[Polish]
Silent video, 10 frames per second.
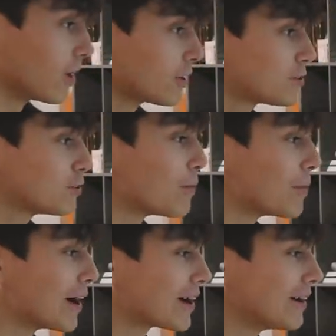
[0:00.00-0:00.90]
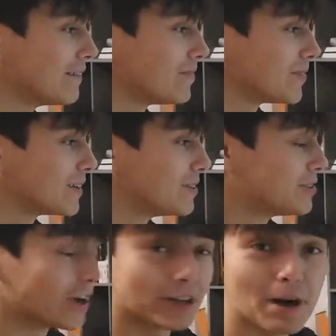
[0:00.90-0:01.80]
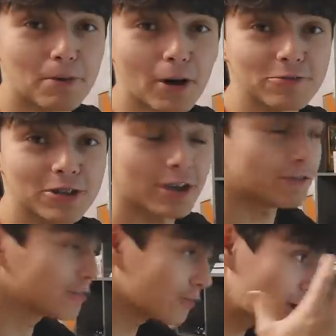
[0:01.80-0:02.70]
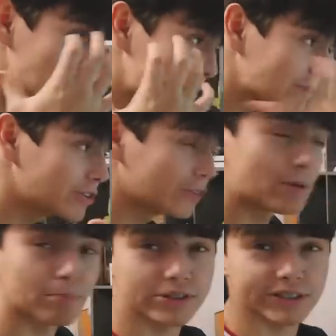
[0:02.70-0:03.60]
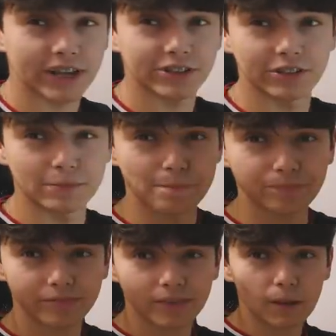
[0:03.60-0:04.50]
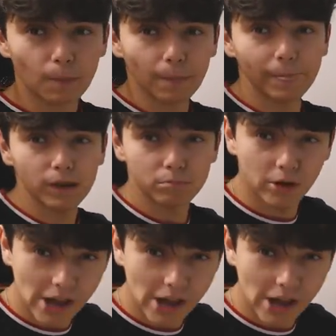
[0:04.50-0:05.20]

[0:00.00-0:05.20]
ale super! Jay Dabrowski w swojej prawdziwej postaci. Bo